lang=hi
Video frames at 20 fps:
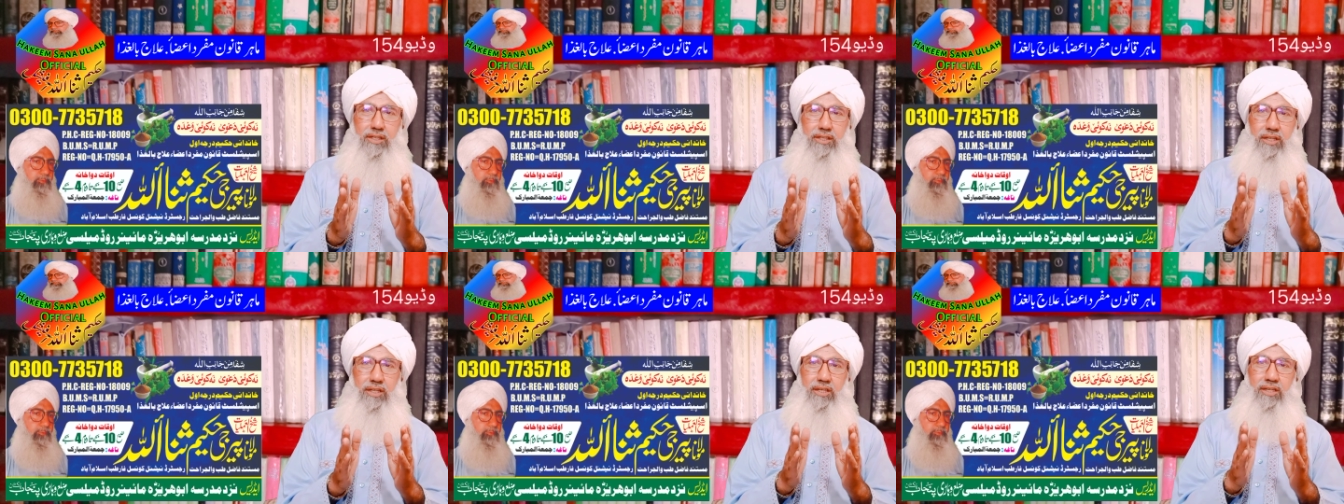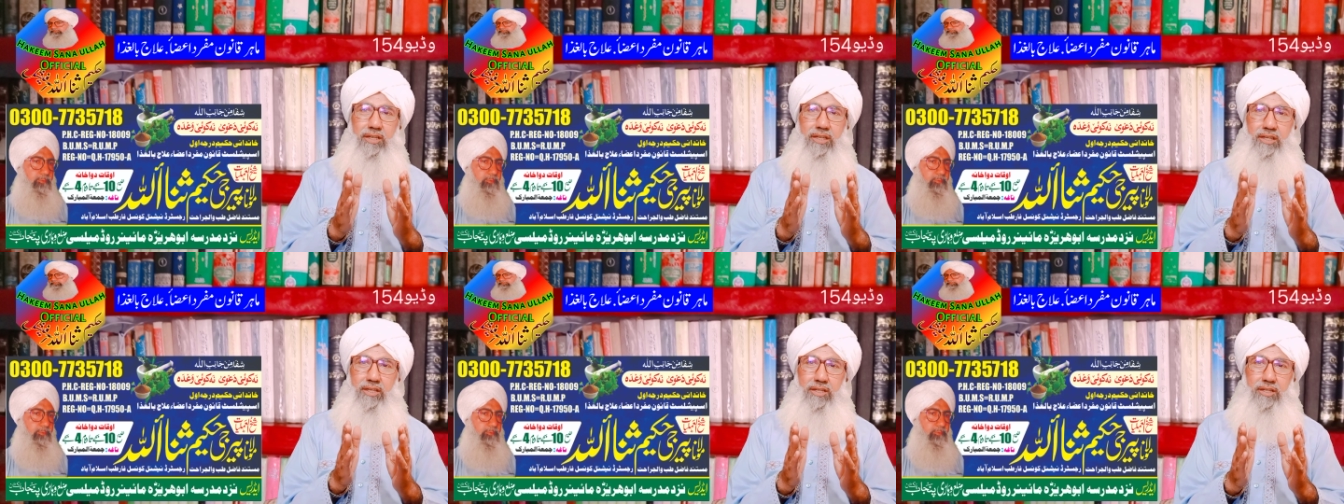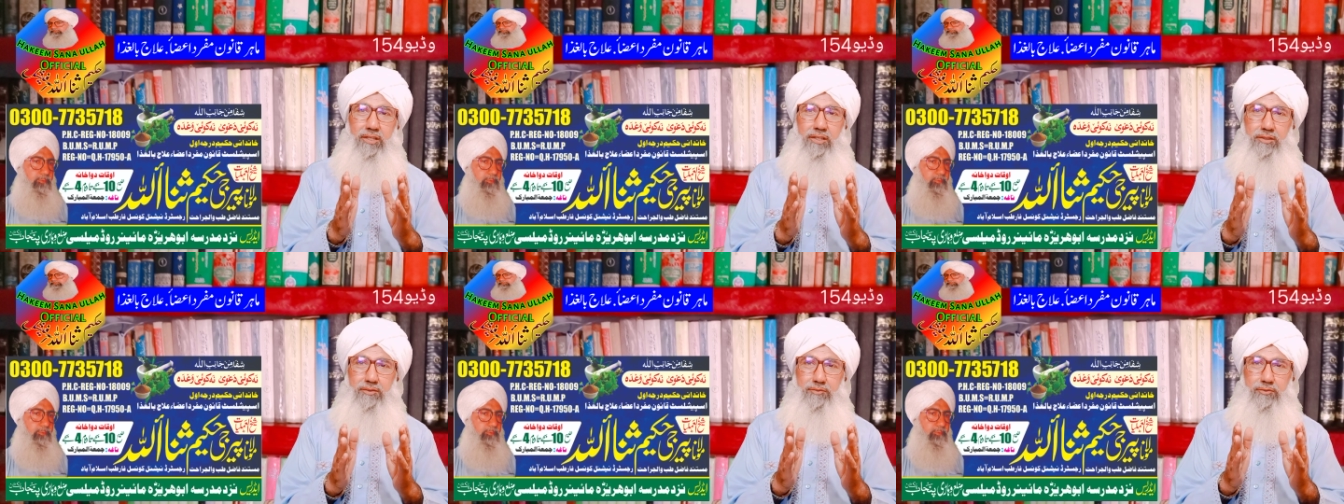
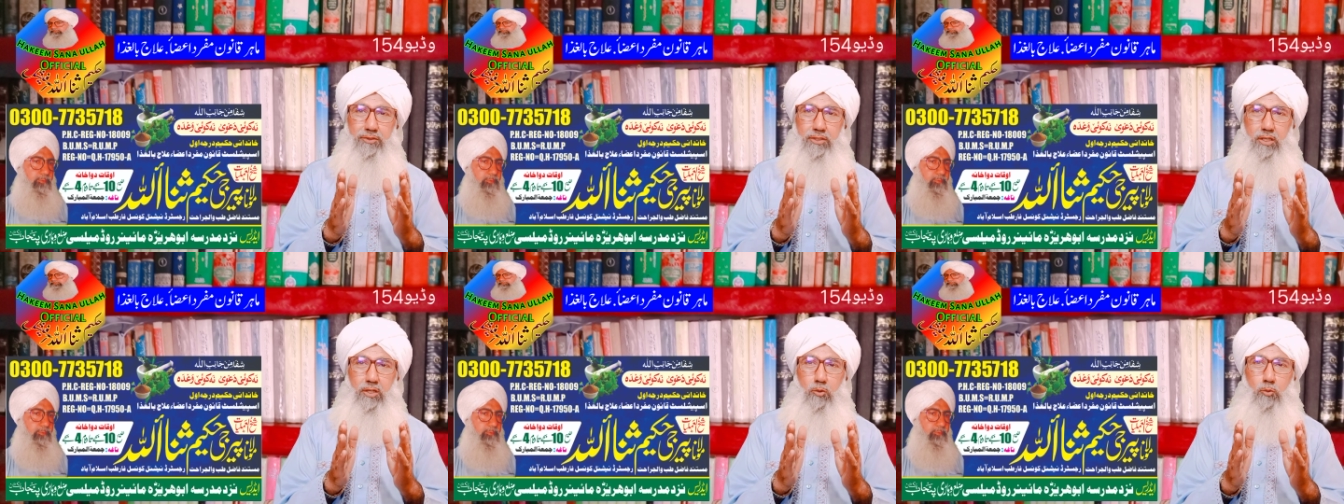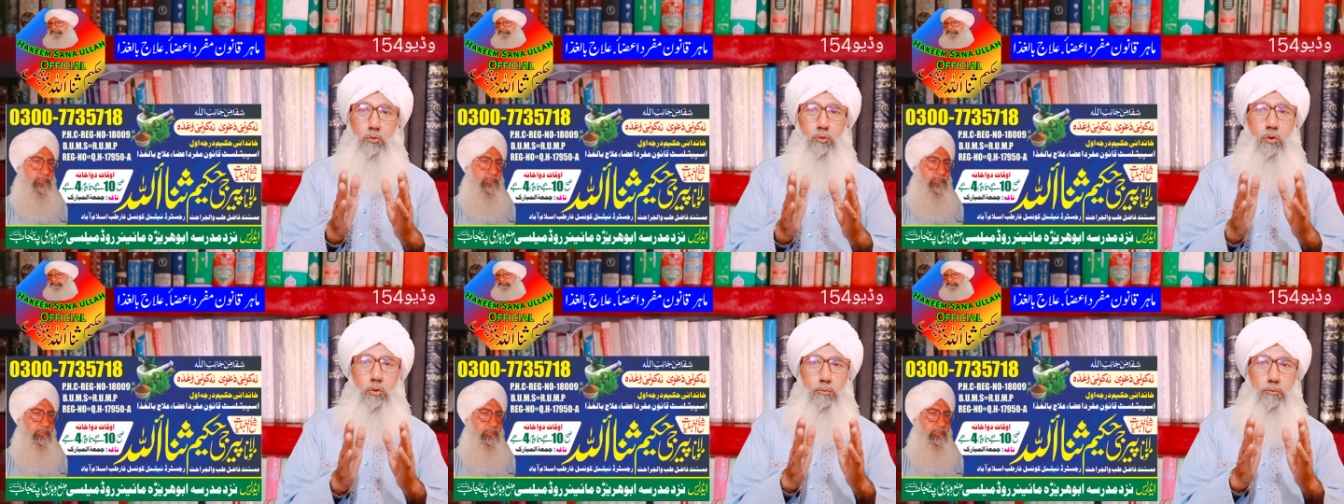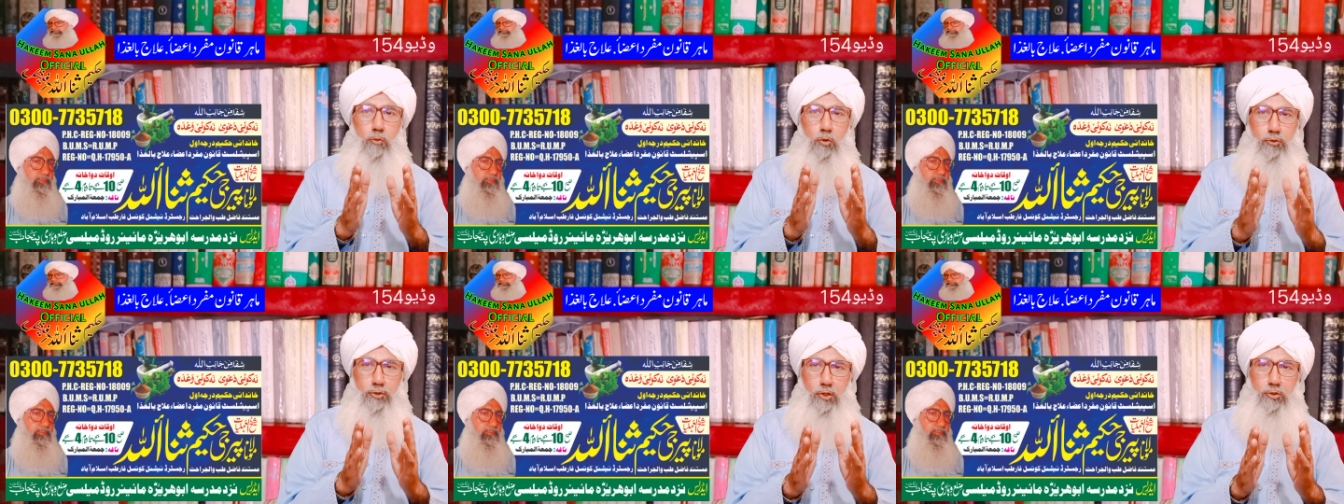कि उनको
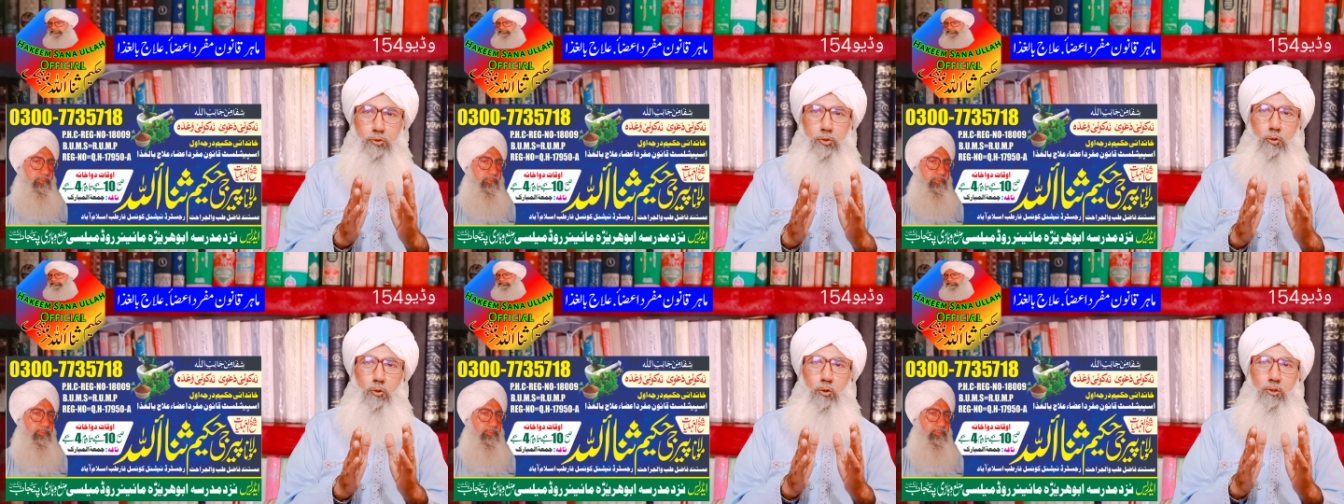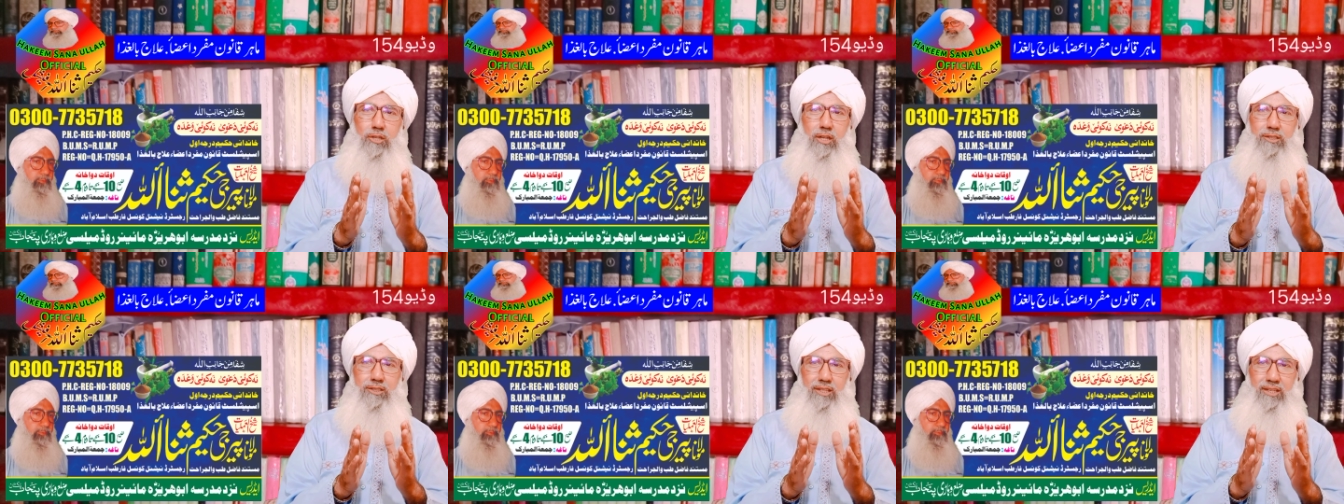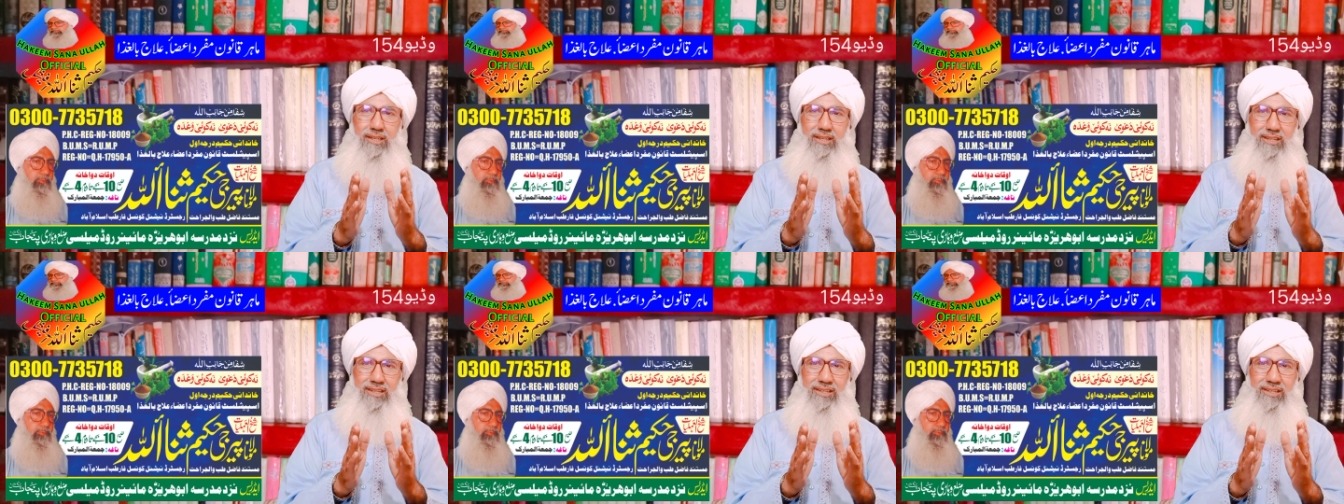मोशन शुरू हो जाते
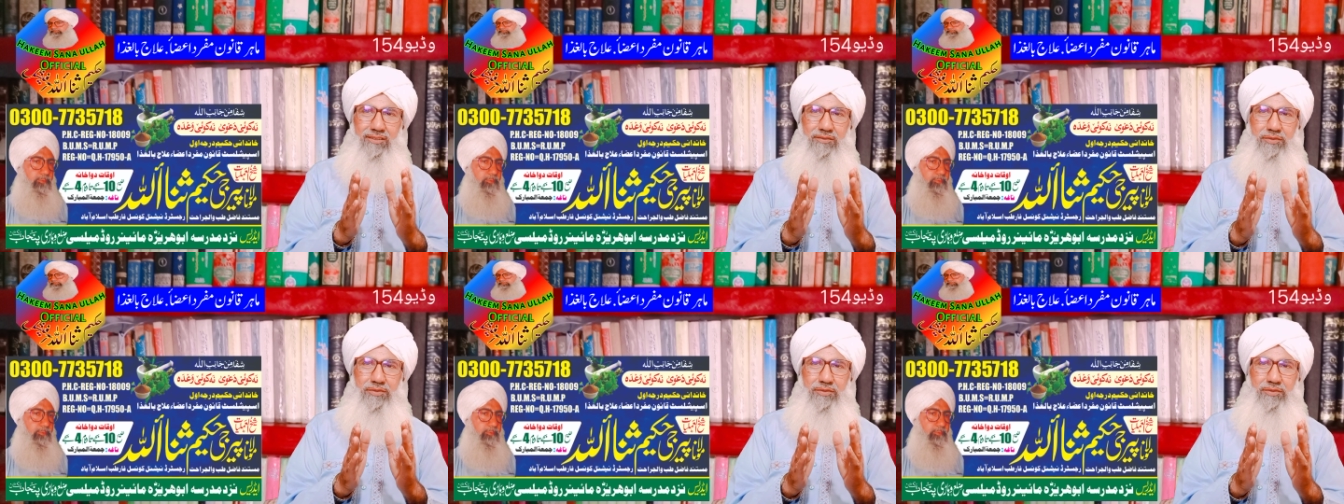हैं